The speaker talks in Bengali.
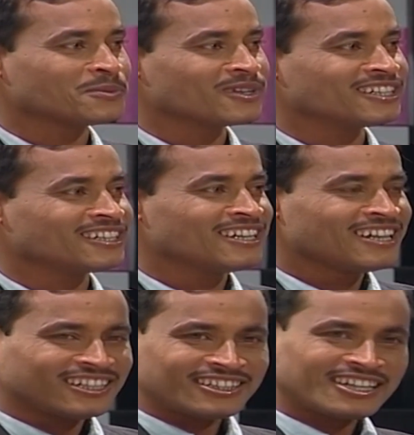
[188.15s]
পারি
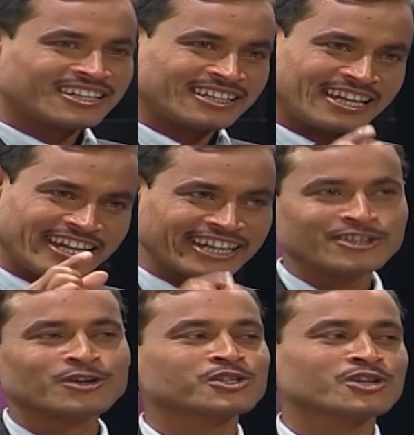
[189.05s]
তার একটি
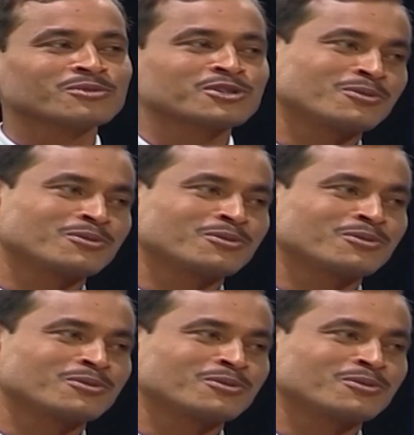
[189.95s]
অংশ আমি